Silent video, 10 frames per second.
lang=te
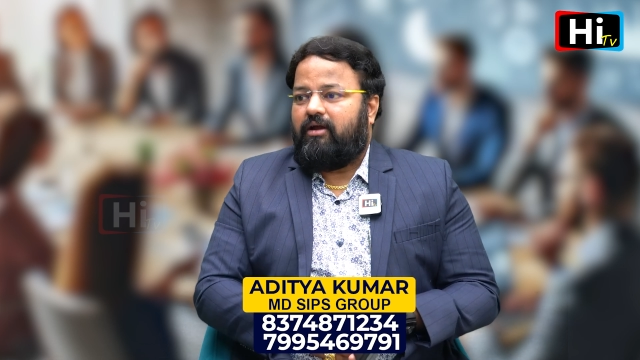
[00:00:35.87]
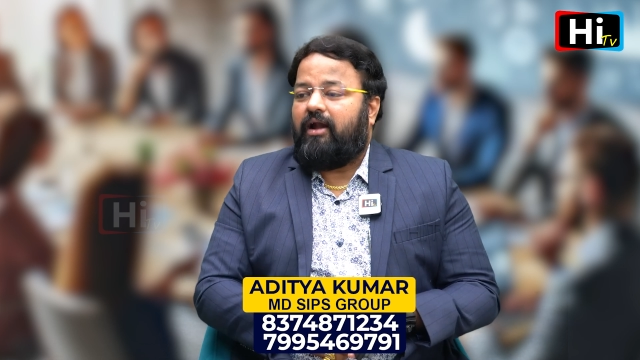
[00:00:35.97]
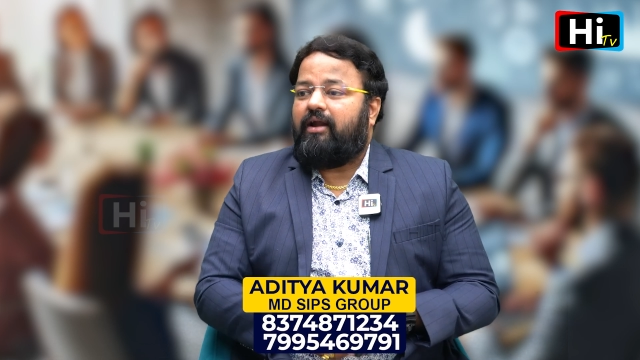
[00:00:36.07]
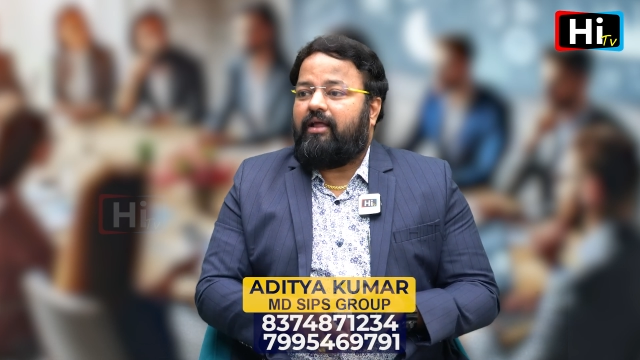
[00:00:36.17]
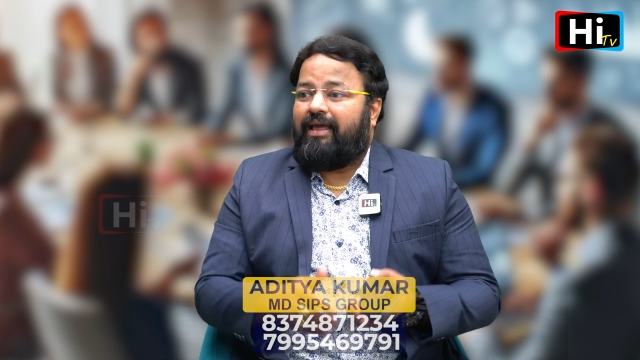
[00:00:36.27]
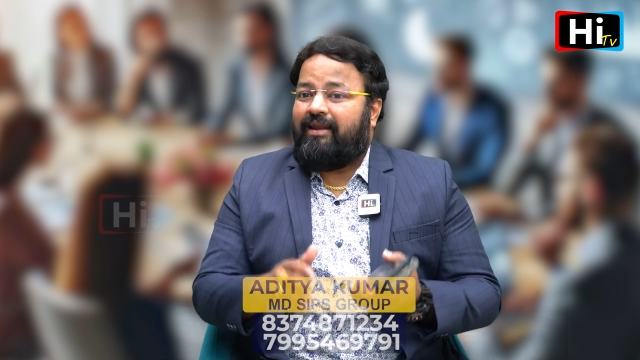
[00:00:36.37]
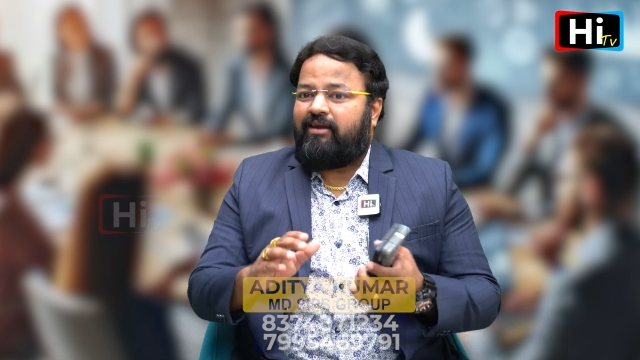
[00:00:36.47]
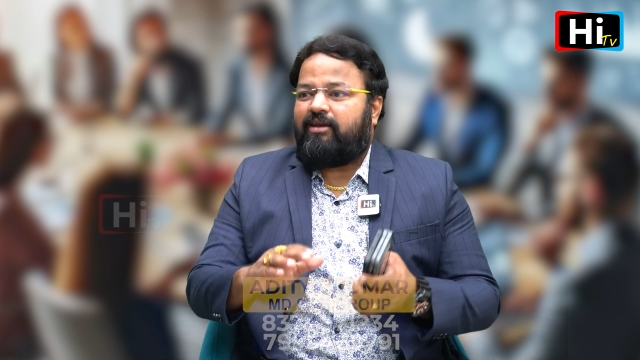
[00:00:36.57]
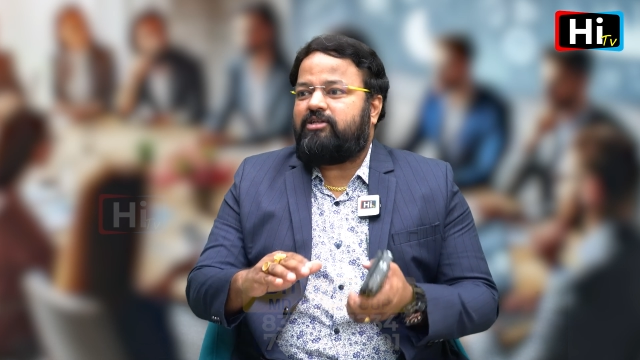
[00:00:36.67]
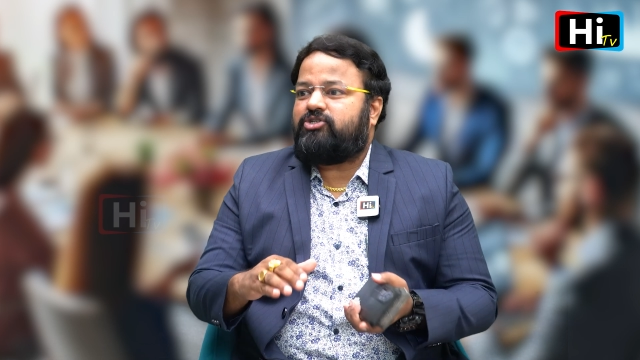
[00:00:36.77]
అండ్
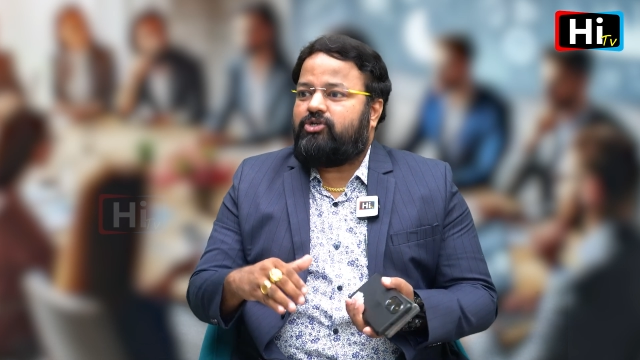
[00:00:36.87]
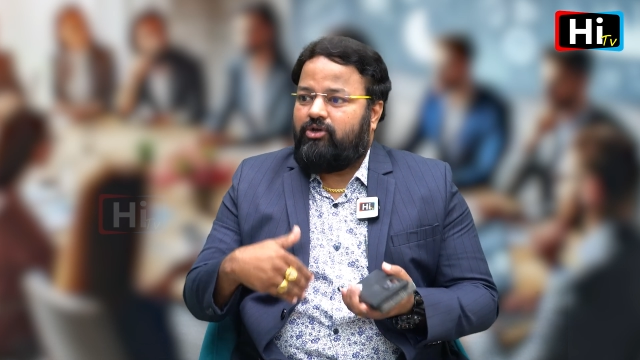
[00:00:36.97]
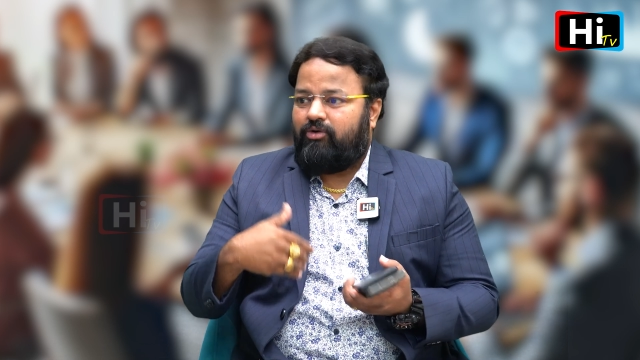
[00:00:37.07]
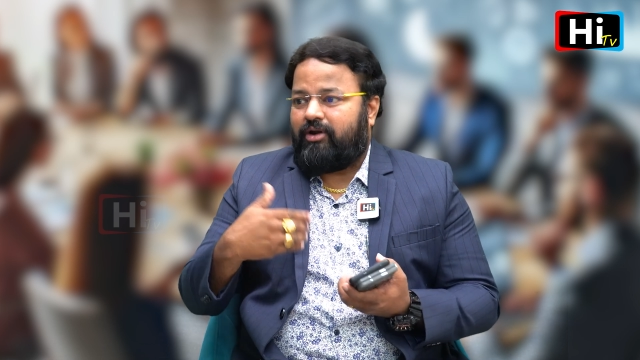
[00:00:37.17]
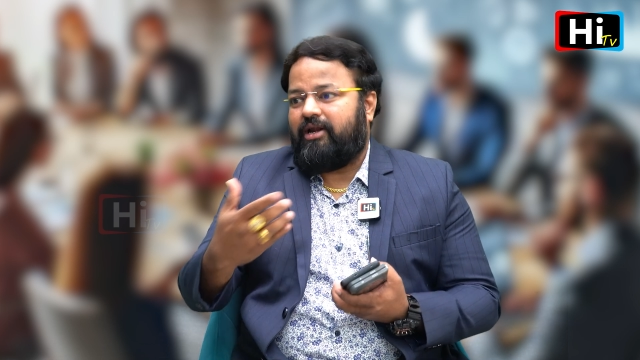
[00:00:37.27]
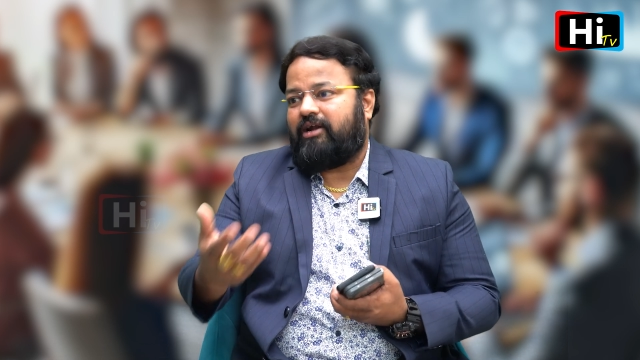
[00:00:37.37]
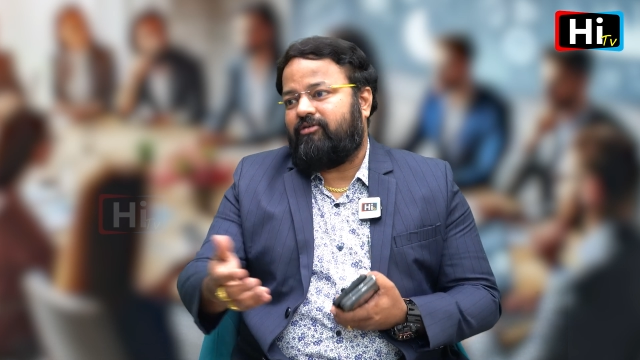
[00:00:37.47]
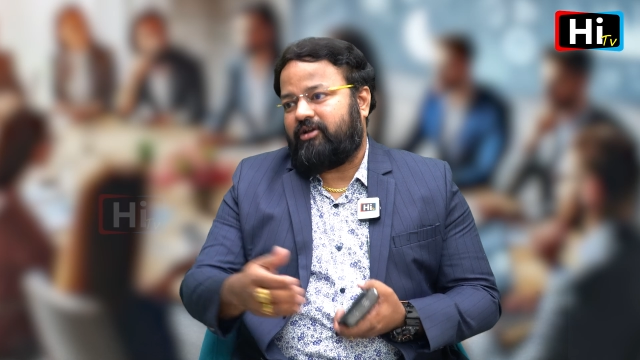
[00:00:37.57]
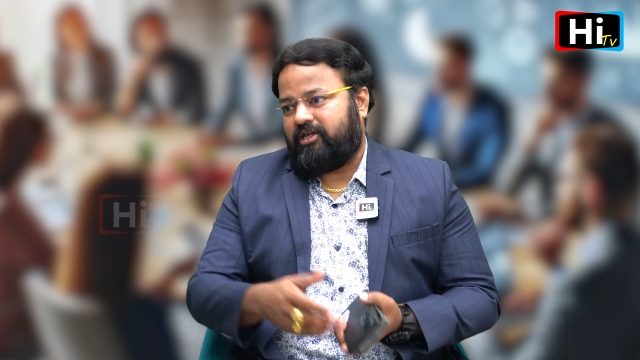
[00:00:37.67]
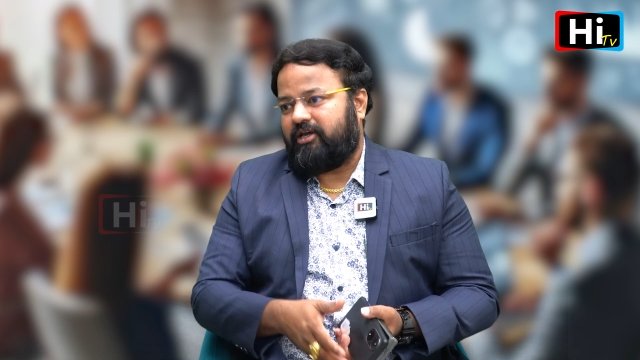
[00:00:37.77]
ఎన్రిచ్ యువర్
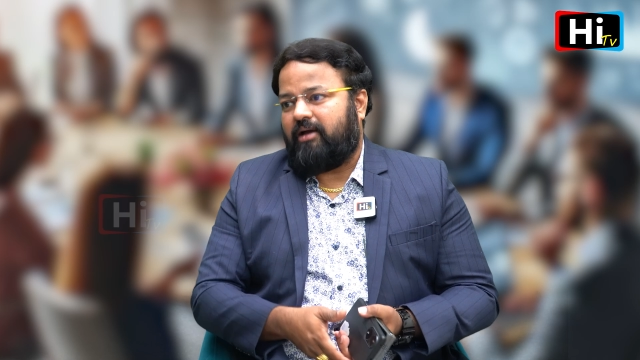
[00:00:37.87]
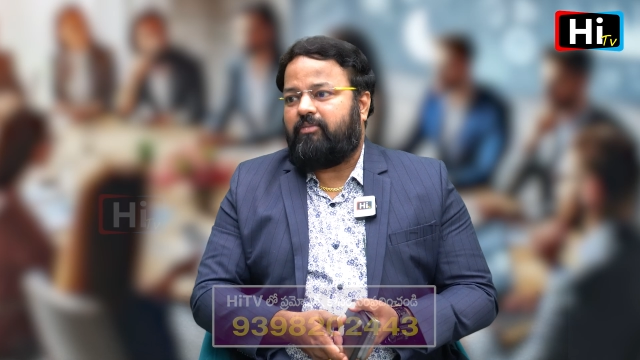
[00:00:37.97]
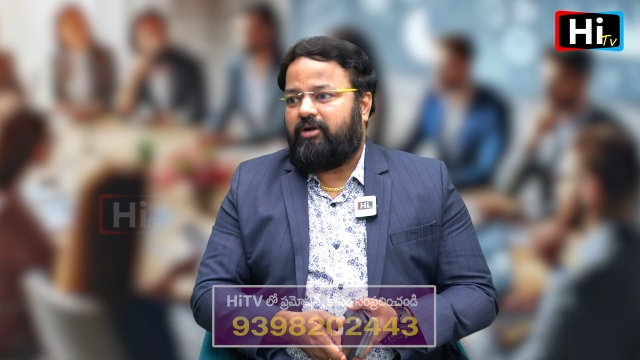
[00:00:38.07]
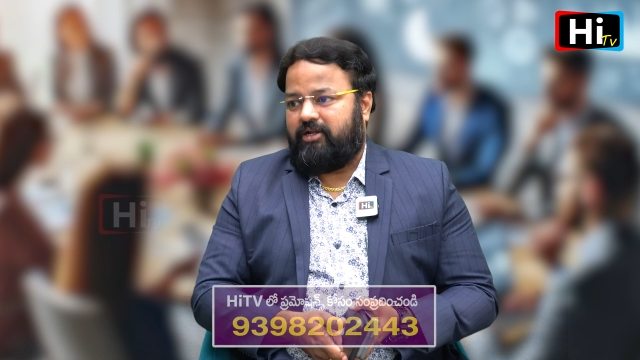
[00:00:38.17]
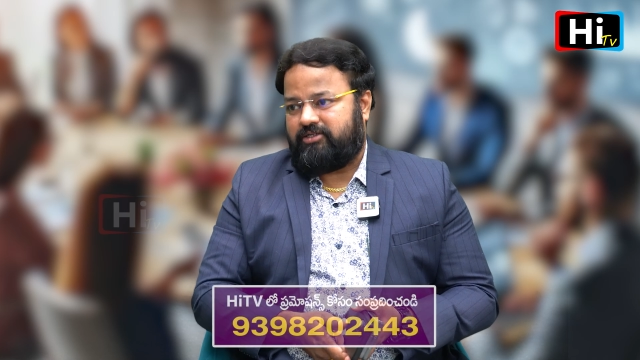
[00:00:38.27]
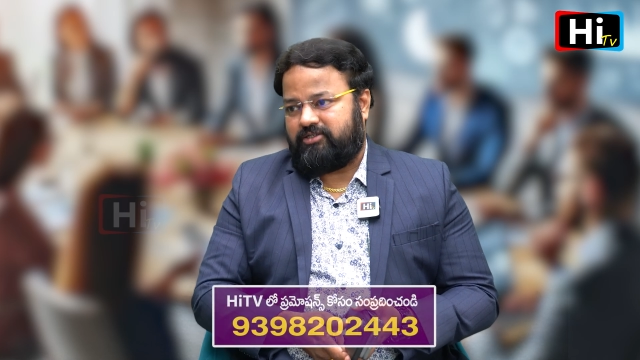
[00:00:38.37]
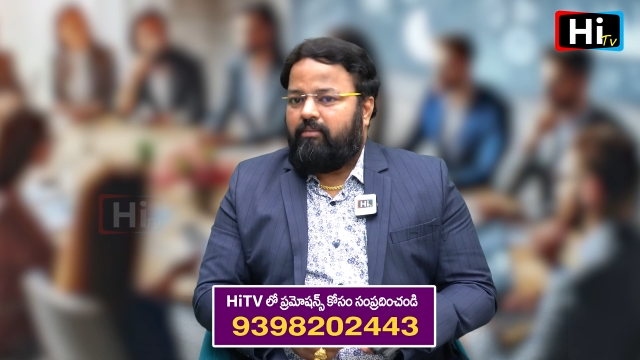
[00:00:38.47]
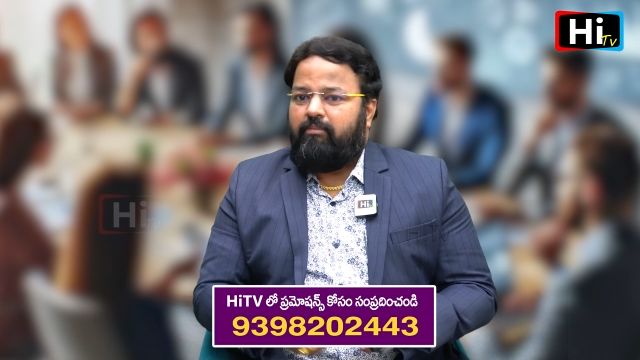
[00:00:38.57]
నెట్వర్కింగ్ క్యాపబిలిటీస్